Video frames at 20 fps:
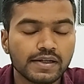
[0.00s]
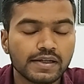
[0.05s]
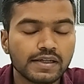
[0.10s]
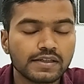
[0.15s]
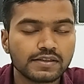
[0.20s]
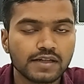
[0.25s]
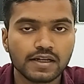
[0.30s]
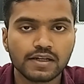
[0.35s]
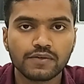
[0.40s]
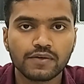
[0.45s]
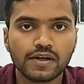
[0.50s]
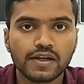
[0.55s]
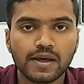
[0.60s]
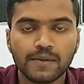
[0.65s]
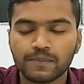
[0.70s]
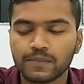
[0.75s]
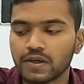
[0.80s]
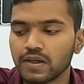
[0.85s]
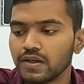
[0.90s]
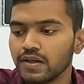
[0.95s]
के जाने वाले
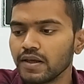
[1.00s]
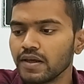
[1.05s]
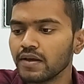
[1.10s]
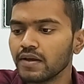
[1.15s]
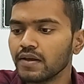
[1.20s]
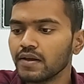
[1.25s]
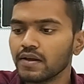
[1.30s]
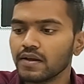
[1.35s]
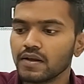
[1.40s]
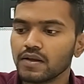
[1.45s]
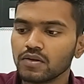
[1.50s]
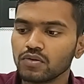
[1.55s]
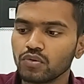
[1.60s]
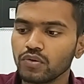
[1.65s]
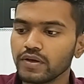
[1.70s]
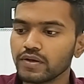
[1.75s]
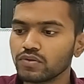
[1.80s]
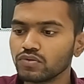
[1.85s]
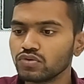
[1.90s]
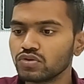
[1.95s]
आपके लिए तो
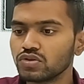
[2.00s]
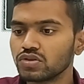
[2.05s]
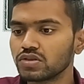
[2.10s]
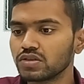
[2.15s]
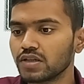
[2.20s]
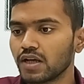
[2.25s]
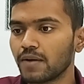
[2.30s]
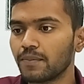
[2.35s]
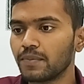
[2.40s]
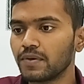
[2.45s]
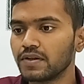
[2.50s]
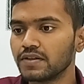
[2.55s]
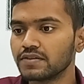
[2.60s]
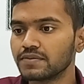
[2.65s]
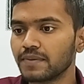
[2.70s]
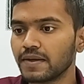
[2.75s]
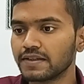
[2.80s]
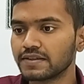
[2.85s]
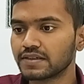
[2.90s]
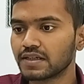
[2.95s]
ये कुछ यहाँ पर इस
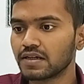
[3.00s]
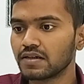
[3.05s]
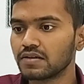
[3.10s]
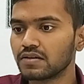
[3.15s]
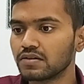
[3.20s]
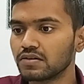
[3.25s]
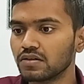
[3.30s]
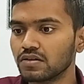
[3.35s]
मैच का